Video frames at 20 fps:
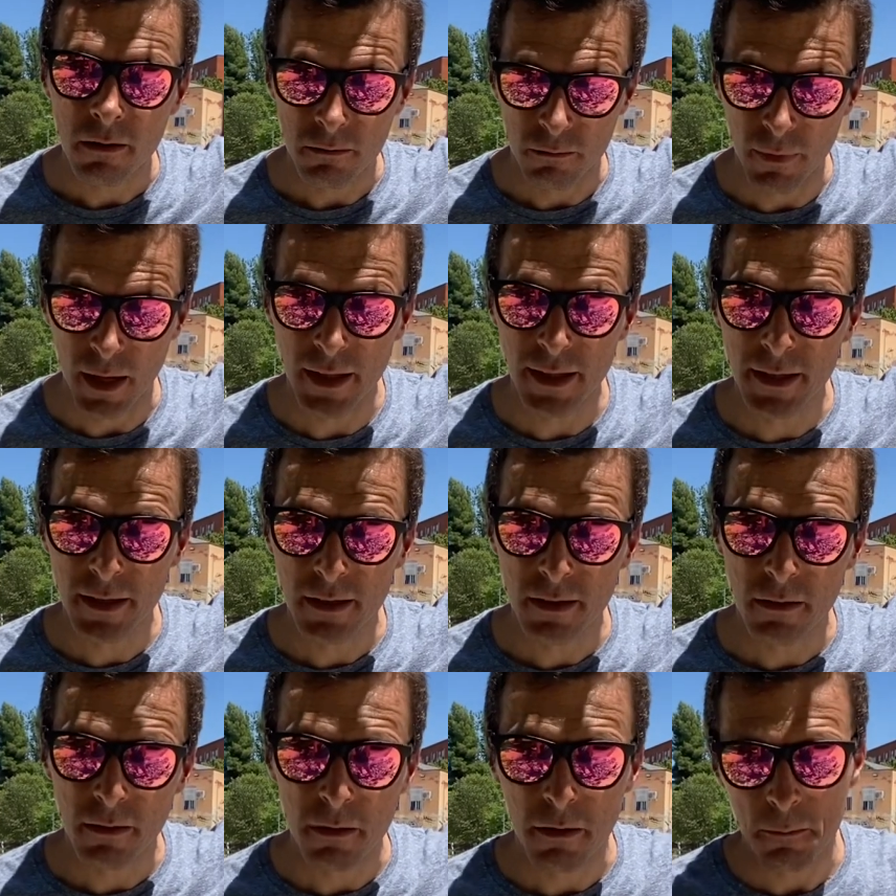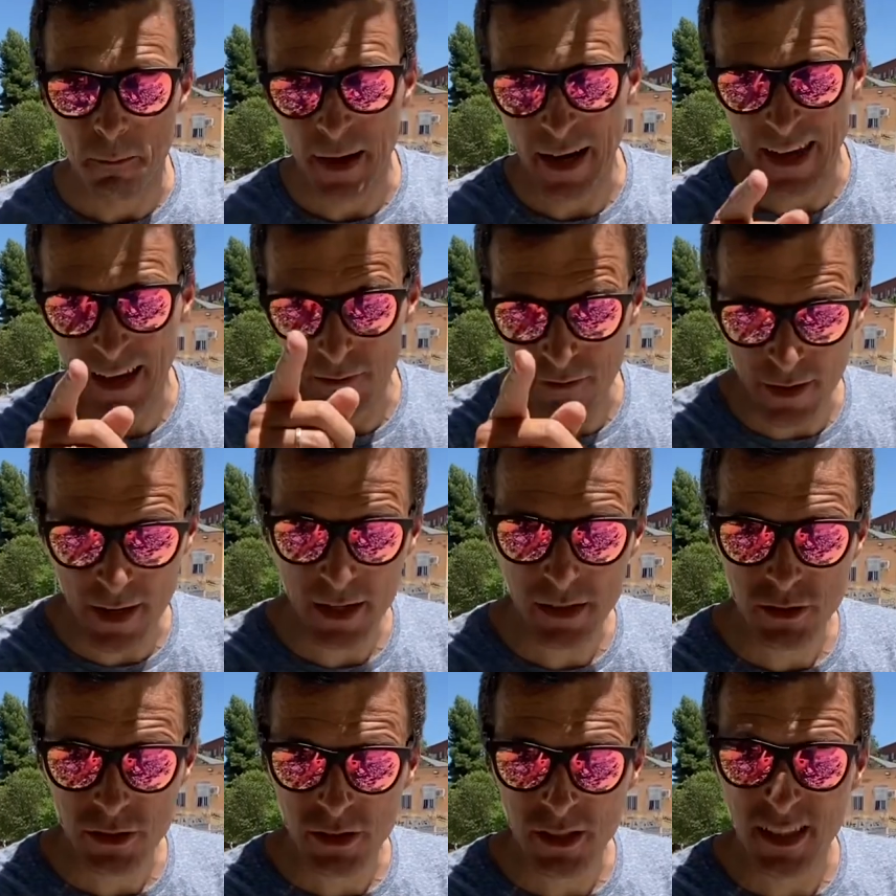¿Vale? Para que
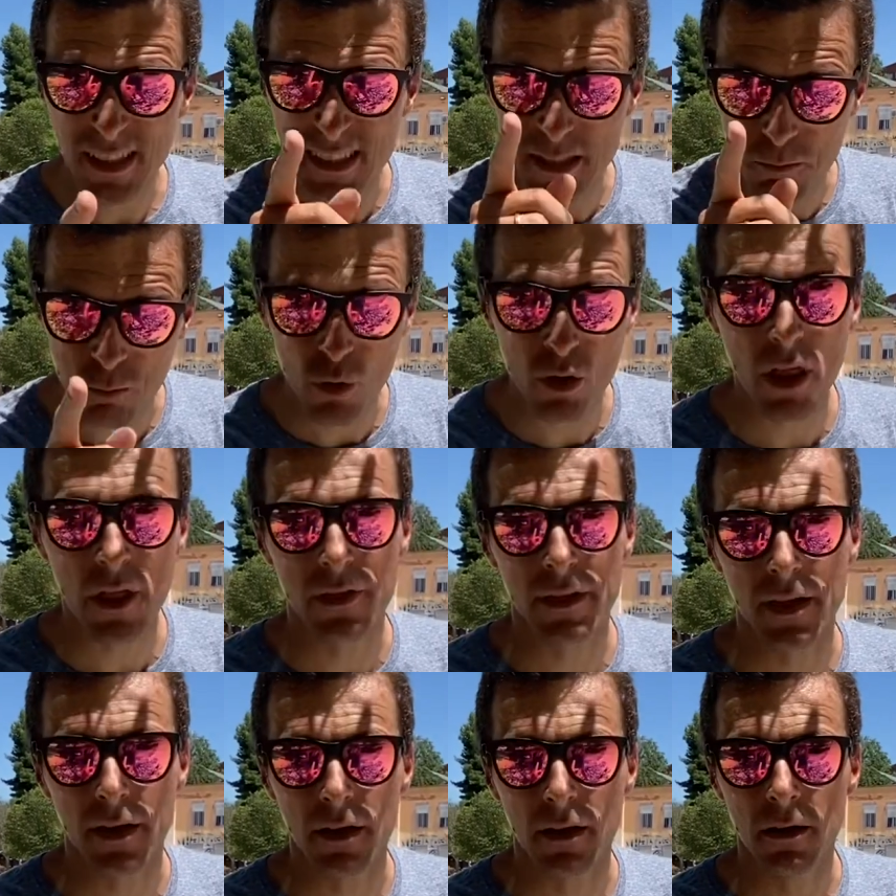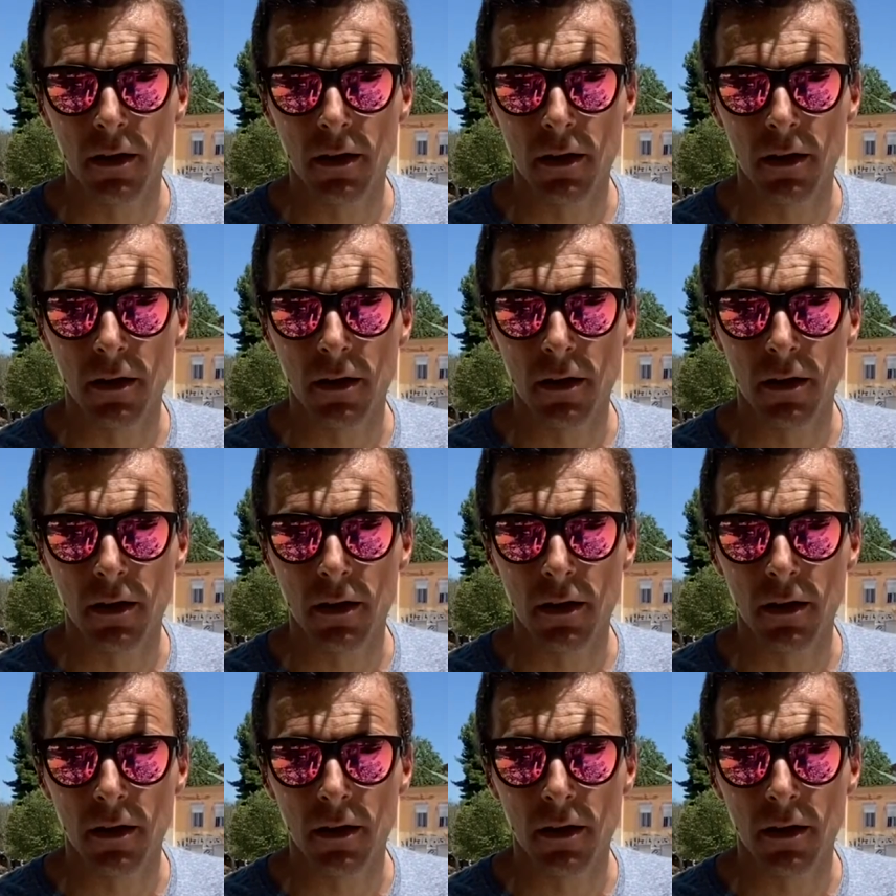veas que se puede hacer.